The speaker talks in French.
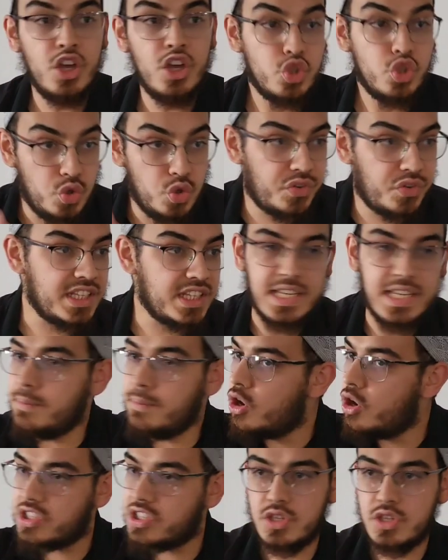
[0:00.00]
Tu fais de sa
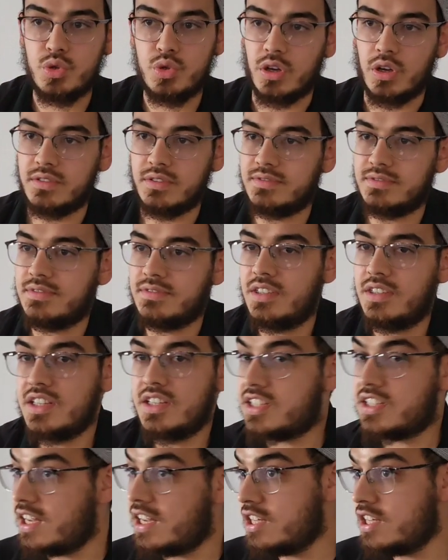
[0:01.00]
mort, c'est sûr.
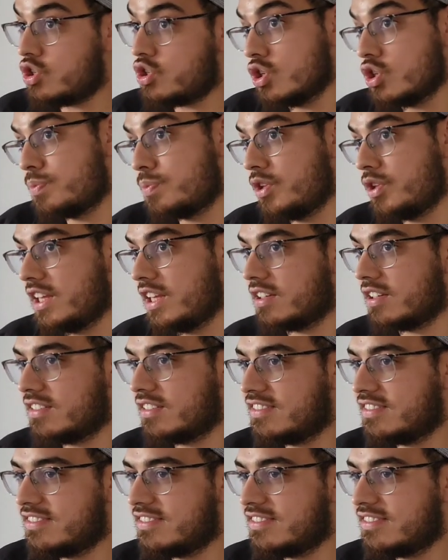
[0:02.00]
Sa naissance, peut-être.